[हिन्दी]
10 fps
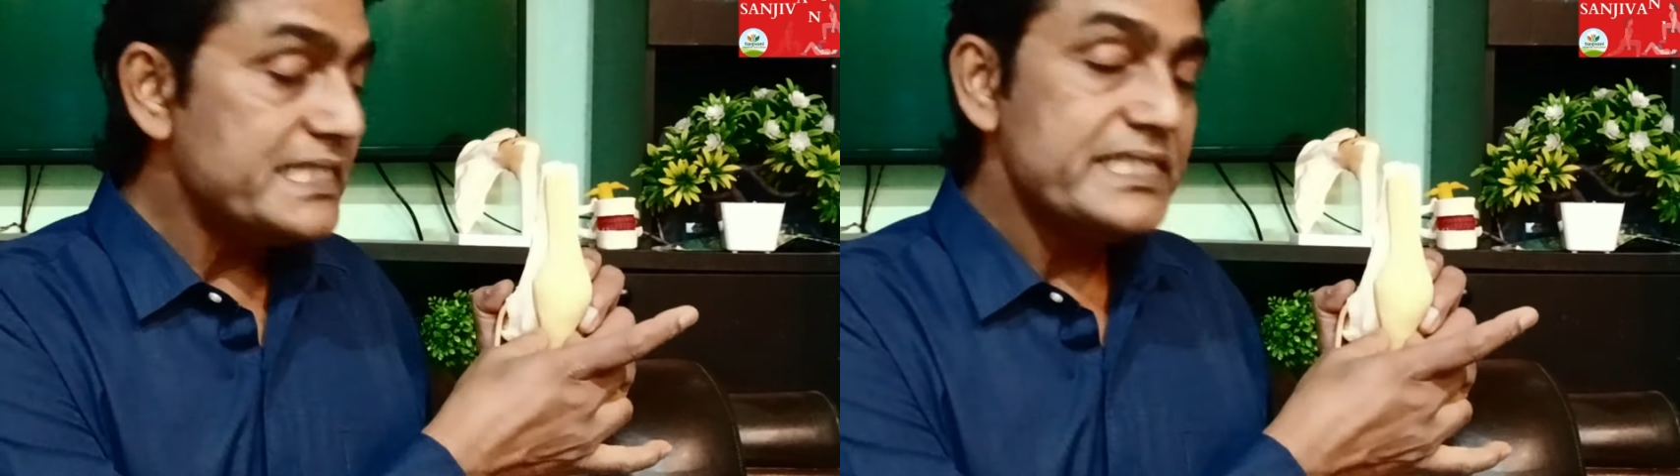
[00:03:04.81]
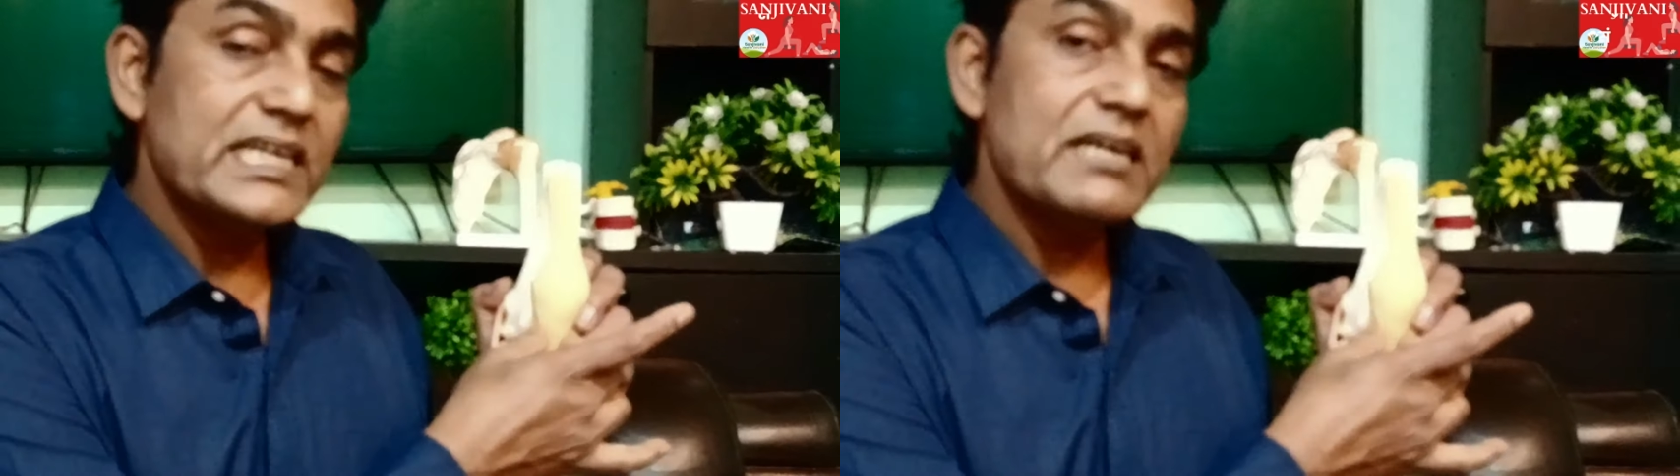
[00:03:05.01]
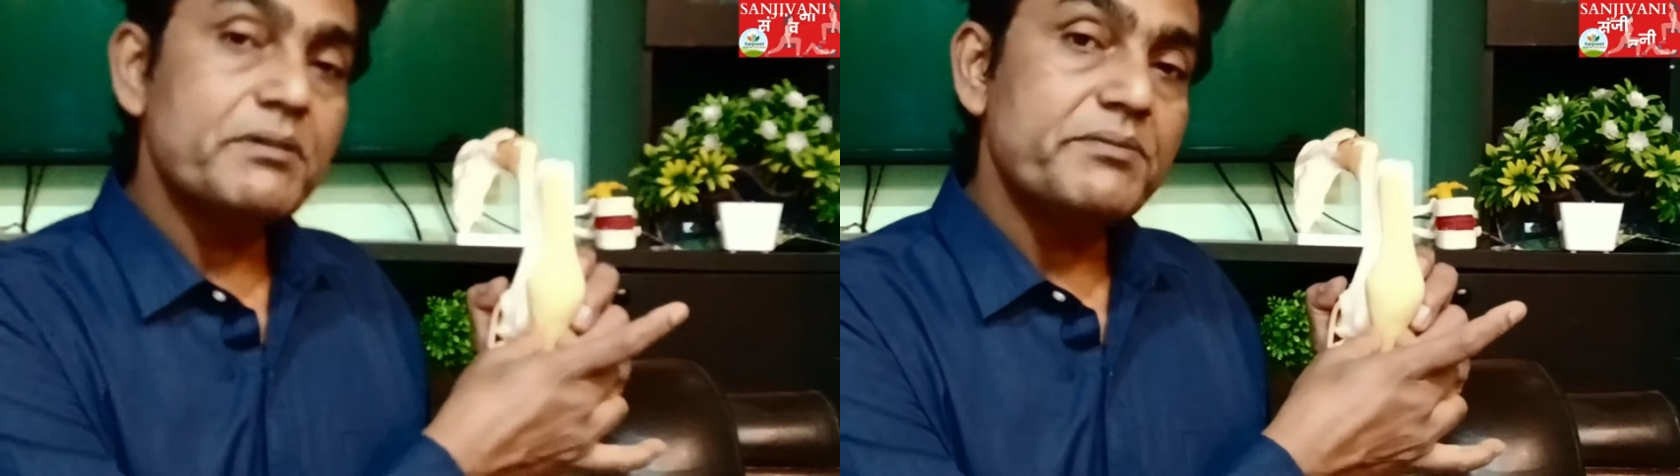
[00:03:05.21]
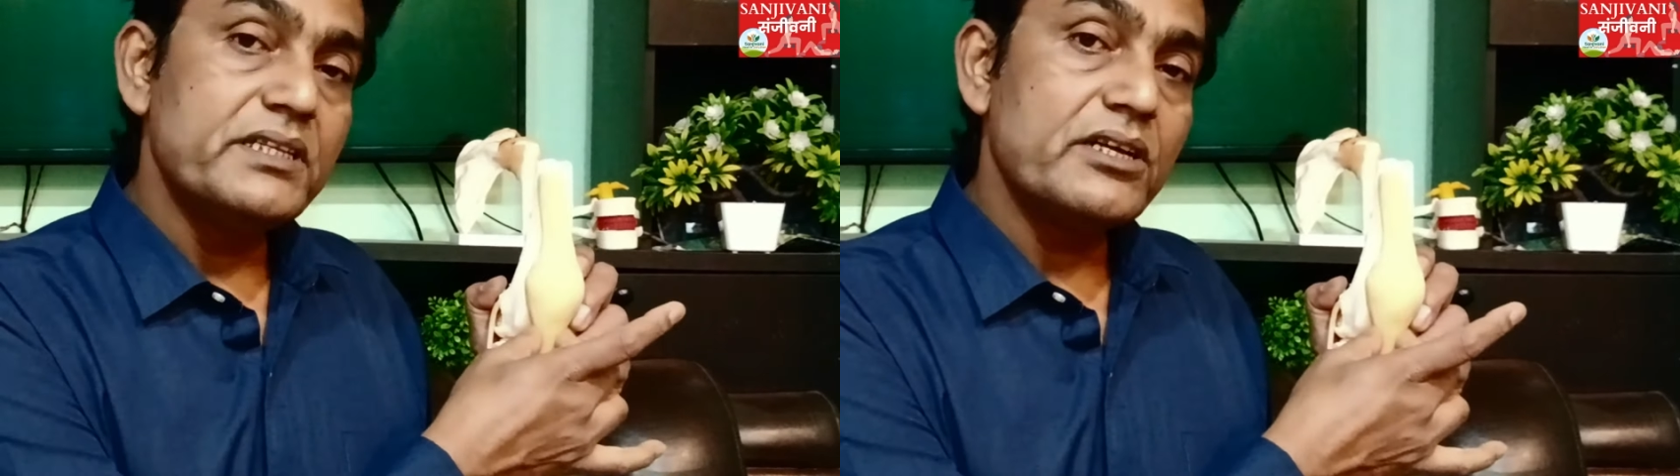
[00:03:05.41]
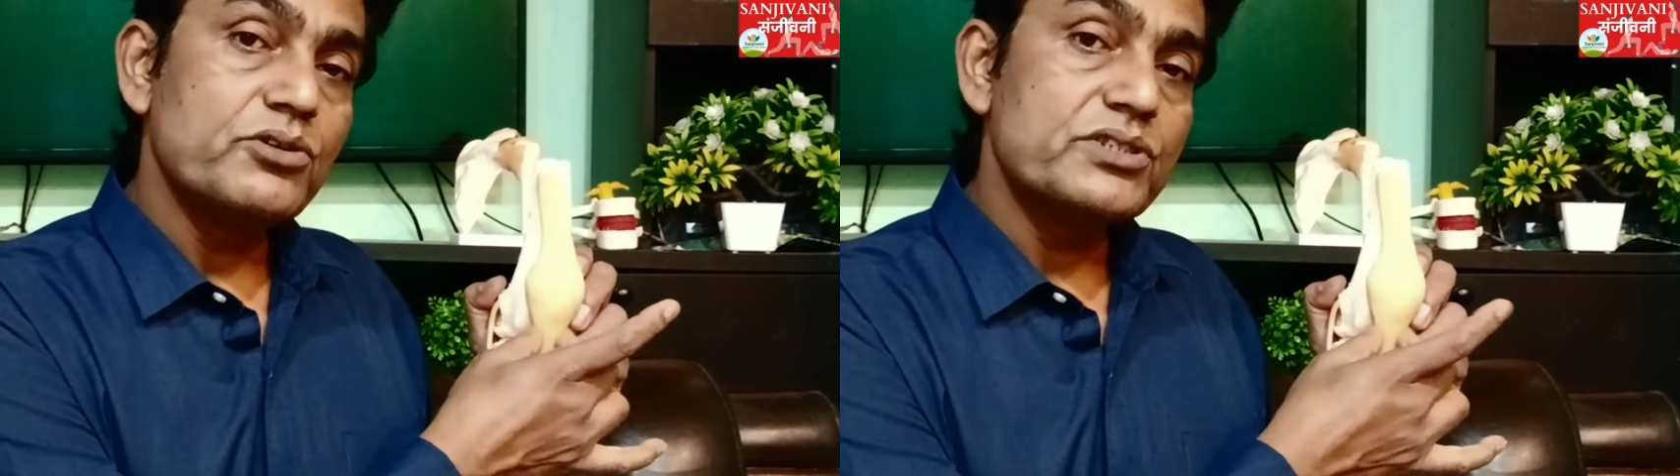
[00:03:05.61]
इस जगह पे
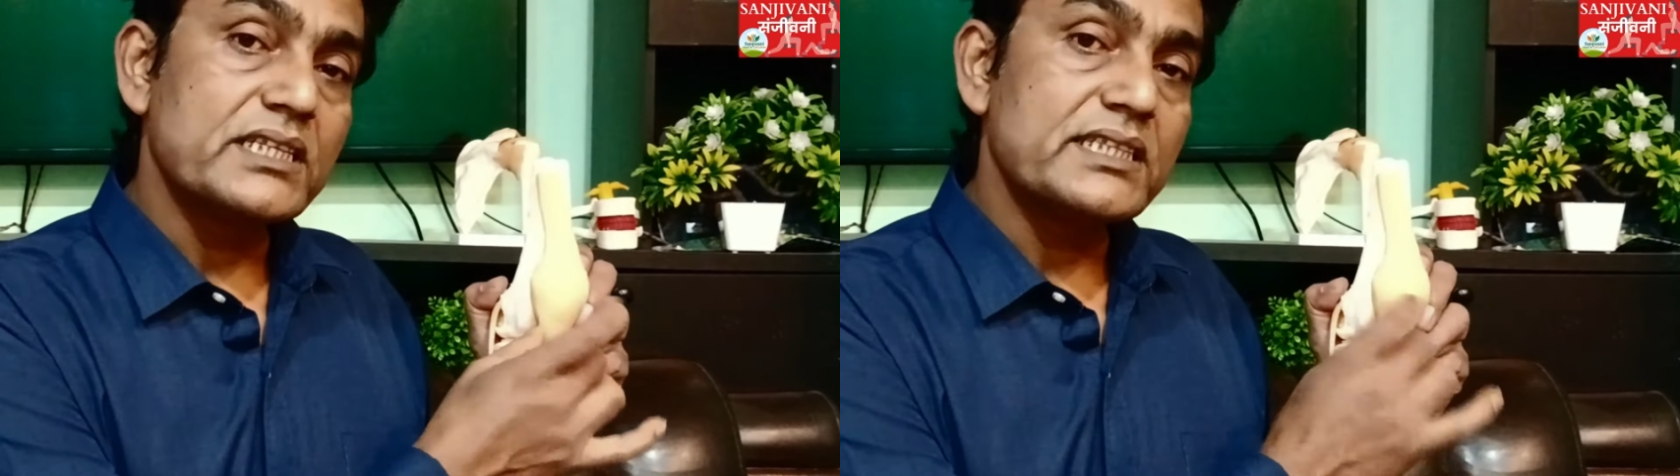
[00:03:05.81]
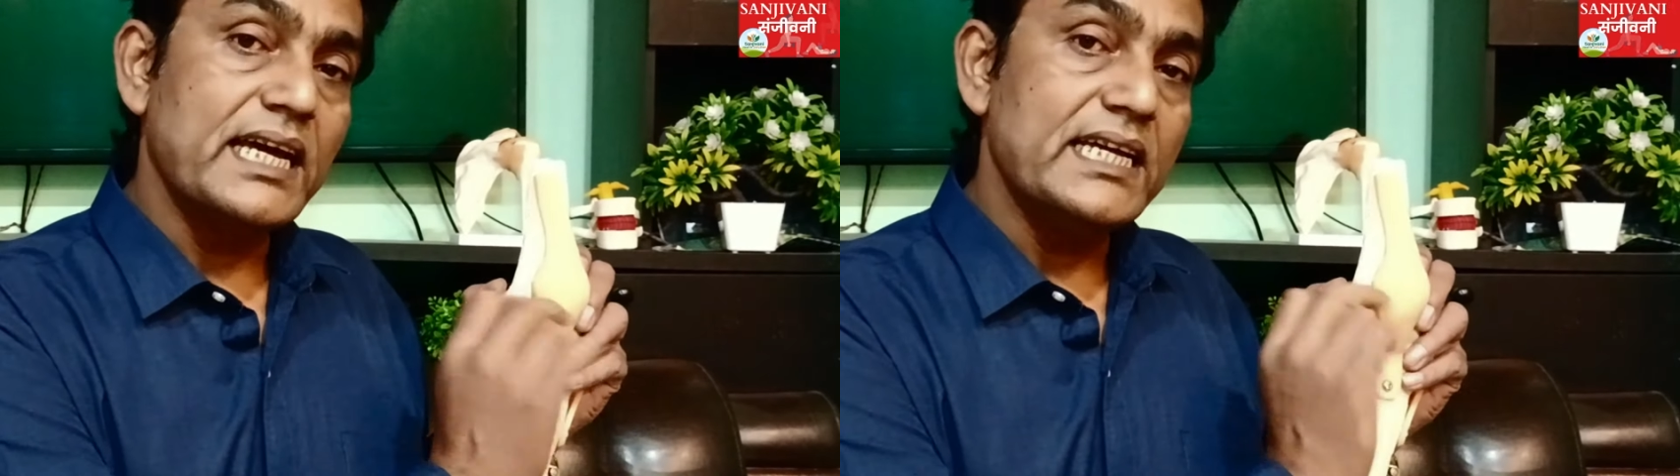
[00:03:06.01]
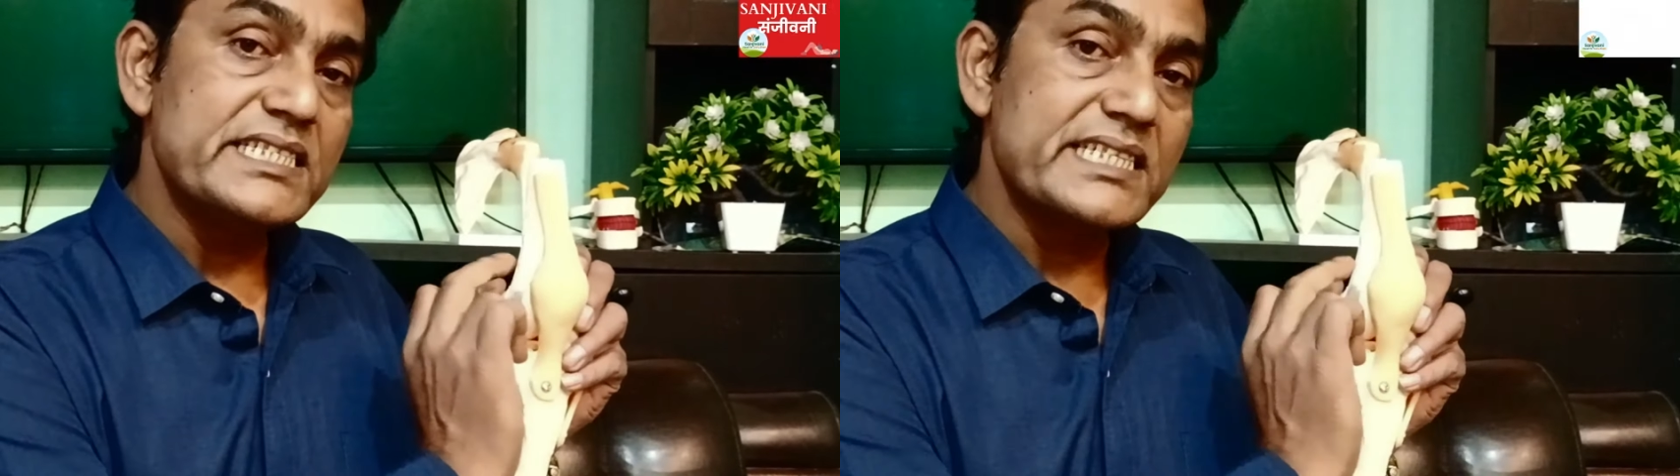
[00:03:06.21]
भी दर्द हो सकता है